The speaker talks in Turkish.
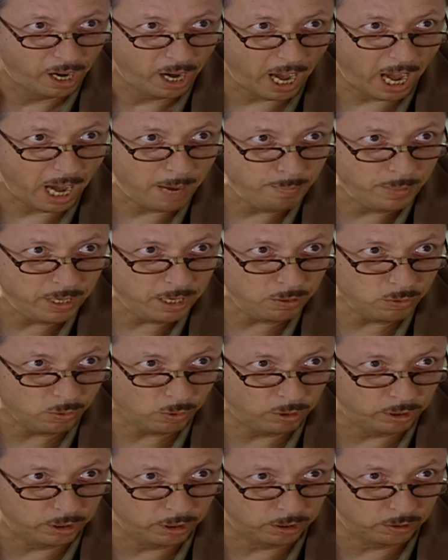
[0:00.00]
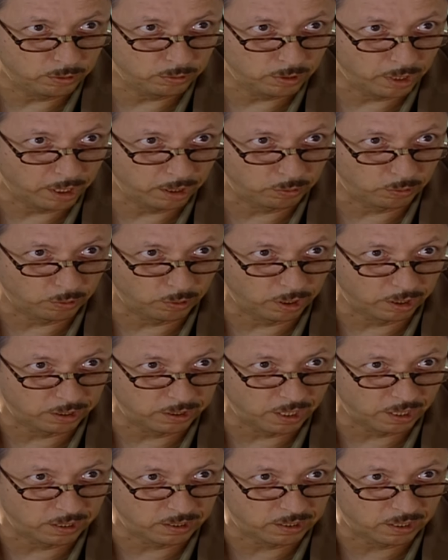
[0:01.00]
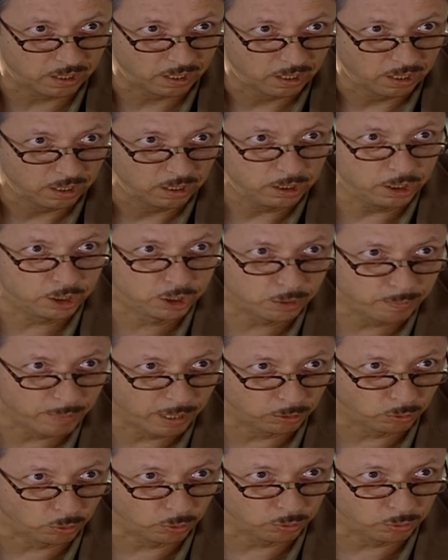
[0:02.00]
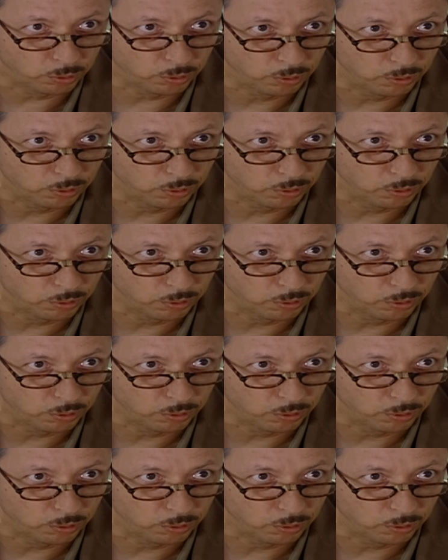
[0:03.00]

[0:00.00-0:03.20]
Emin ol iyi günler göreceğiz. İçime doğdu.